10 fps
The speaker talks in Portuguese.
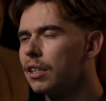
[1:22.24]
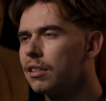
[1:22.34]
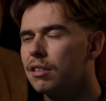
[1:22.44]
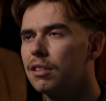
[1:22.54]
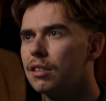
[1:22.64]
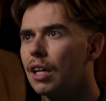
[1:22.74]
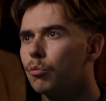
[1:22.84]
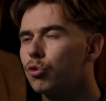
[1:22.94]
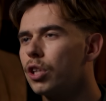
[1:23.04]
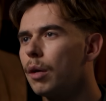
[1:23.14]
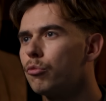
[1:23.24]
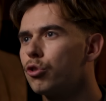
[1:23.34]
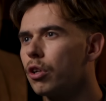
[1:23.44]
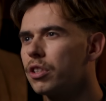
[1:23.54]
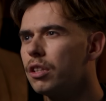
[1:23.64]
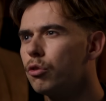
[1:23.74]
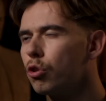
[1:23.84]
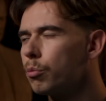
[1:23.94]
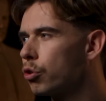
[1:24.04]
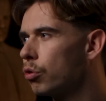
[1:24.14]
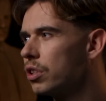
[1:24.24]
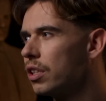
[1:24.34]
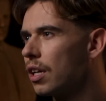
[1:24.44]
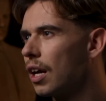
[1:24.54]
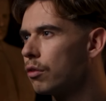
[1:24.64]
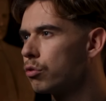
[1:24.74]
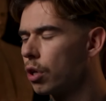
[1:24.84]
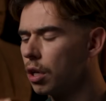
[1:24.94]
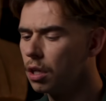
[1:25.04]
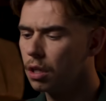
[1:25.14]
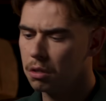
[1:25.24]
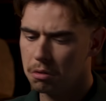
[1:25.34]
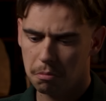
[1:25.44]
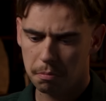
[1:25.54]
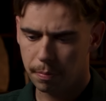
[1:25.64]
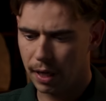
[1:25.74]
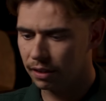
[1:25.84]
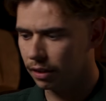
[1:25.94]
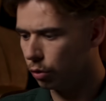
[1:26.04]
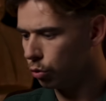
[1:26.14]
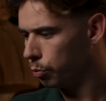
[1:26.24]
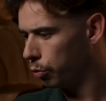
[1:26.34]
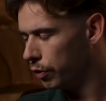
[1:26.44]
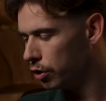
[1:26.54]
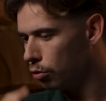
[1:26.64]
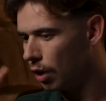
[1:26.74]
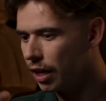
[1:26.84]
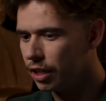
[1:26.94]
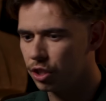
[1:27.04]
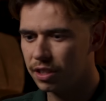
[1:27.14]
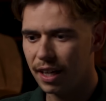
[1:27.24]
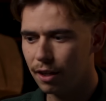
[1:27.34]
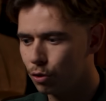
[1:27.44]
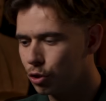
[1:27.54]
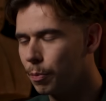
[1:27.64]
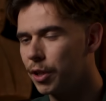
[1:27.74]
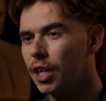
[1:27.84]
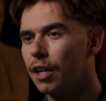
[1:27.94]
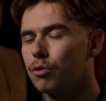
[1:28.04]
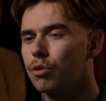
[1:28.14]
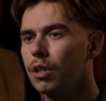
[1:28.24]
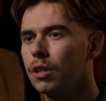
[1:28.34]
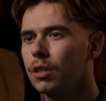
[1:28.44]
Se almoçamos sozinhos, somos considerados práticos, profissionais, sérios, despachados.